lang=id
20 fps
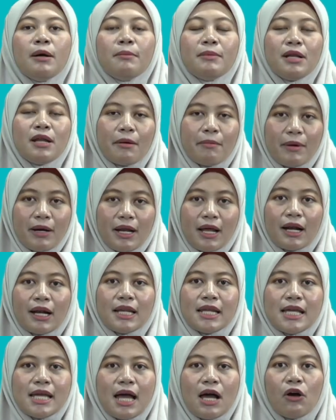Benar-benar
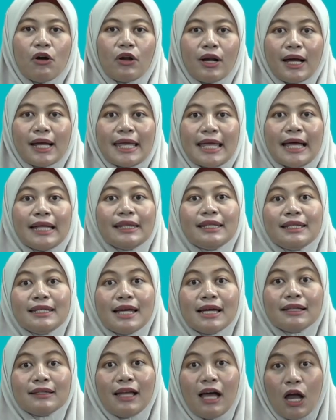dia orang yang
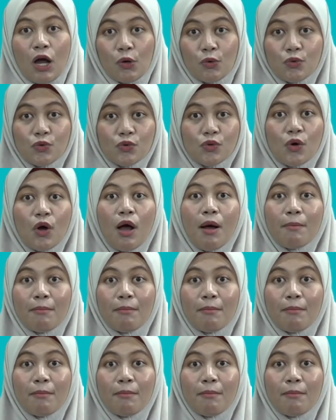tidak tahu